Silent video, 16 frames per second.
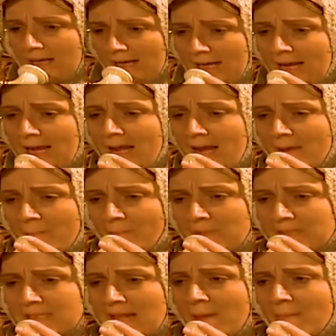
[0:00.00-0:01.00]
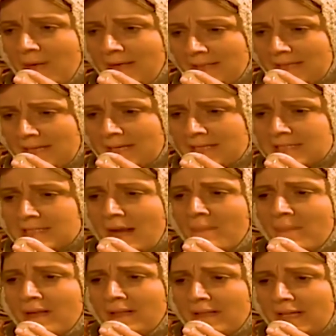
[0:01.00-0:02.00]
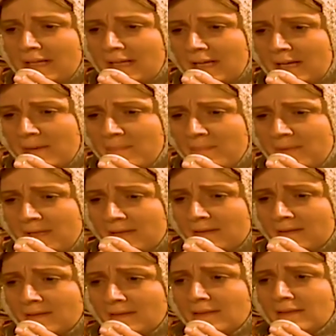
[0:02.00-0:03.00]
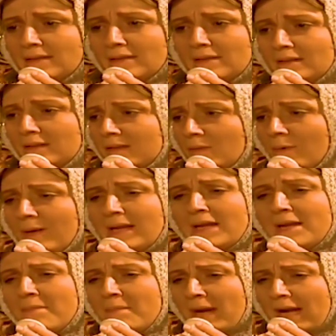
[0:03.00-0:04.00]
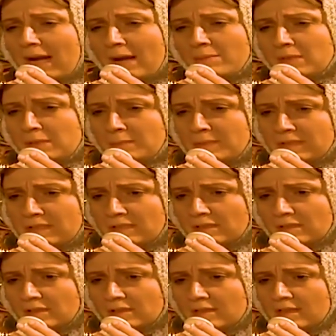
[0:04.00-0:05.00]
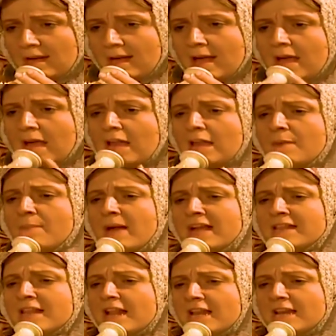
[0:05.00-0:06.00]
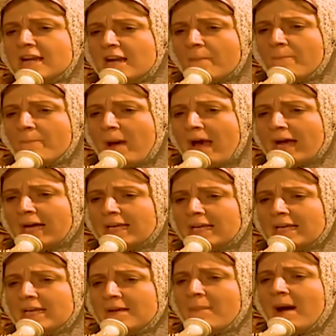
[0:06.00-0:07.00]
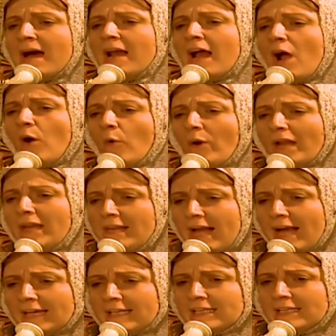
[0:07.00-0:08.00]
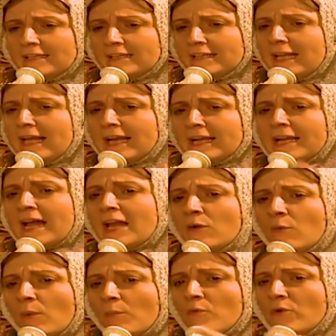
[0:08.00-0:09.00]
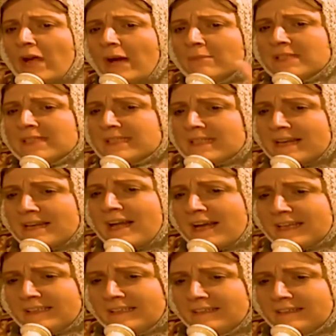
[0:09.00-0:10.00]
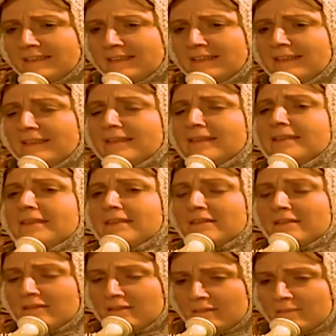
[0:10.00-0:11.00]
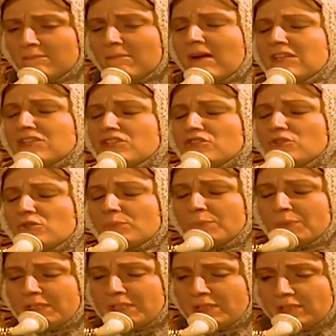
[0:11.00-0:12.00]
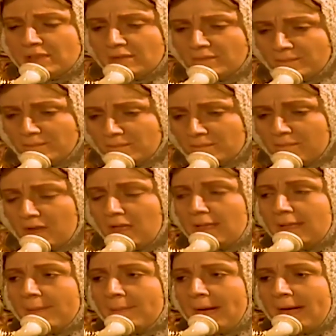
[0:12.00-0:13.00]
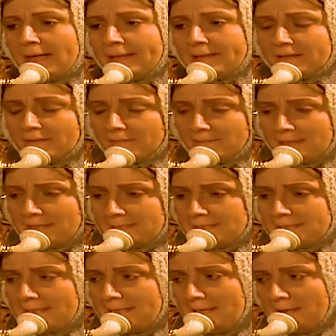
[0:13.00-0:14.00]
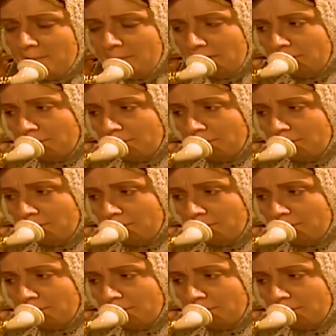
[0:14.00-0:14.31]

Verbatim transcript: ايه ايه امي سامعتك سامعتك لك امي ولا يهمك حبيبتي البيت اللي رباكي ما راح وخلاكي ليكنا انا وابوكي عم نستناكي ماشي تقبريني الله معك مع السلامه